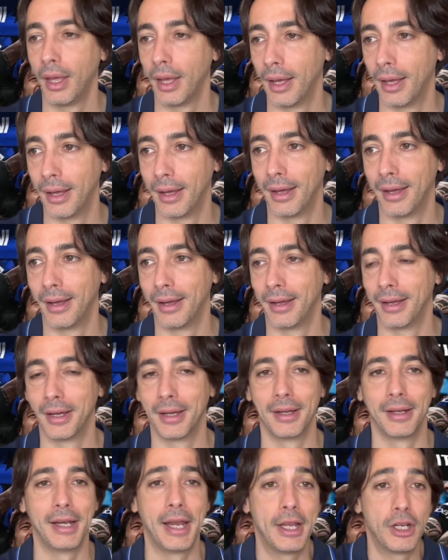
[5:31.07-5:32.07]

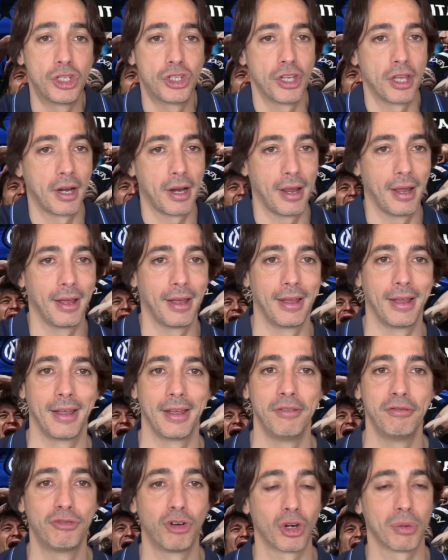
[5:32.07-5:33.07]
eh, leggere e
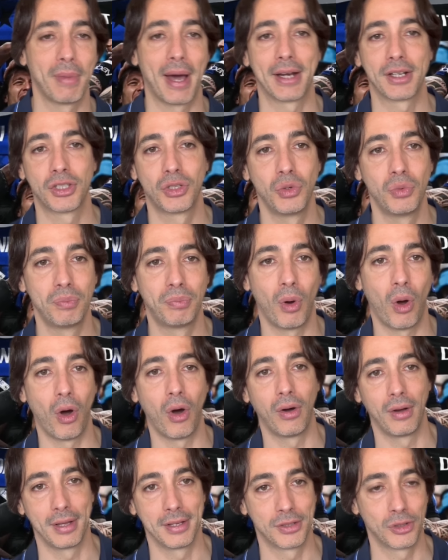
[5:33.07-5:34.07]
informarsi un
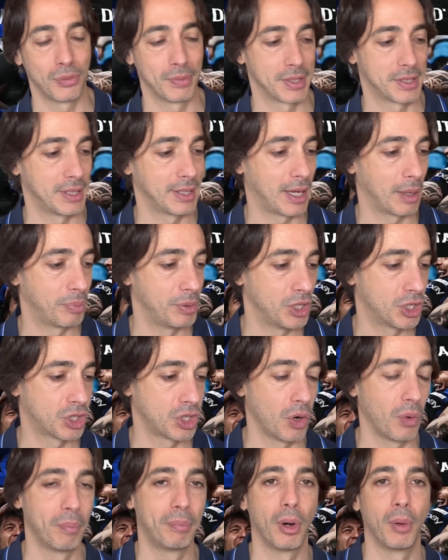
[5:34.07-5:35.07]
po', insomma si capisce
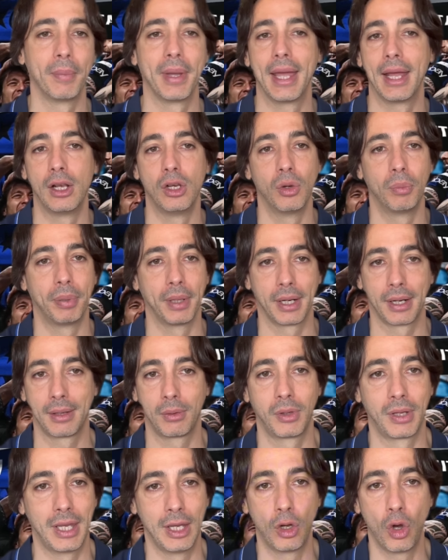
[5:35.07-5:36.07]
un po' meglio
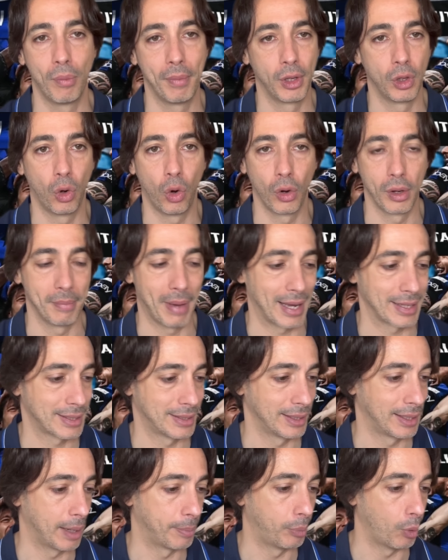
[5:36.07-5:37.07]
per chi come noi
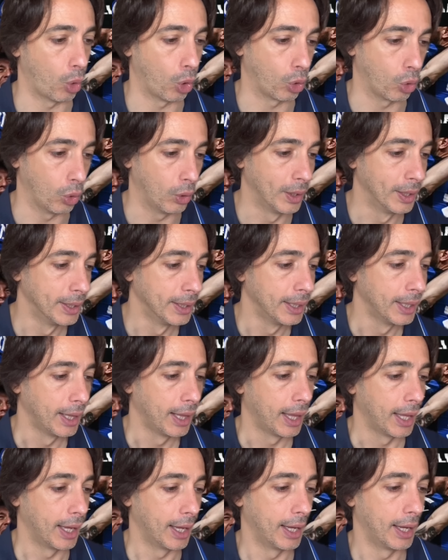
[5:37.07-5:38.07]
mastica poco.
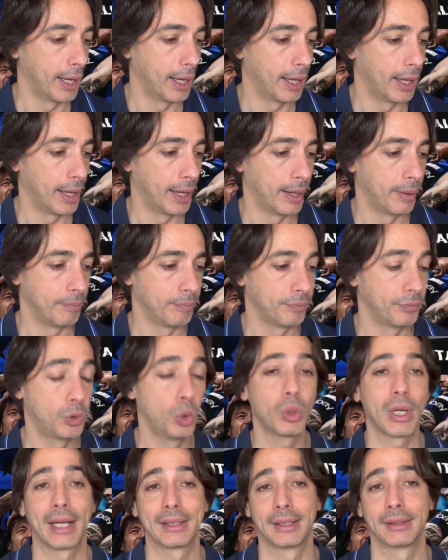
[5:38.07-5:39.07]
Eh,
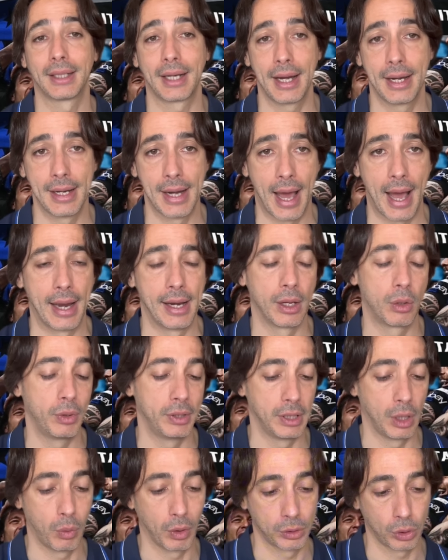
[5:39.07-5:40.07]
durata triennale,
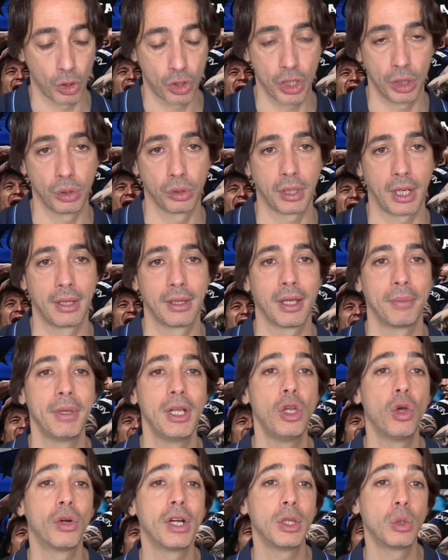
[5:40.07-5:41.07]
quindi 430
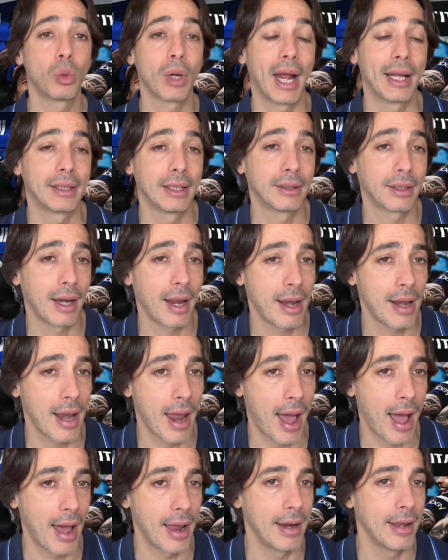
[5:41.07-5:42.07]
milioni, durata
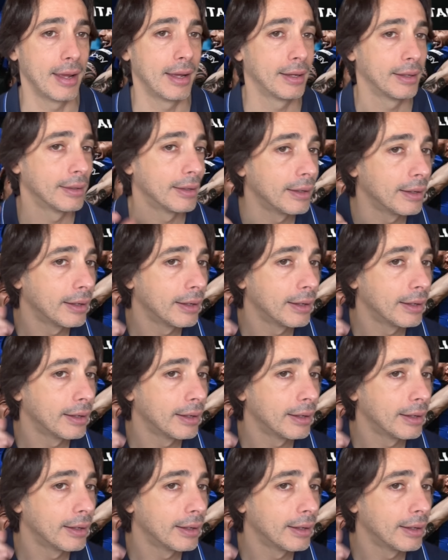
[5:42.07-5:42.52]
triennale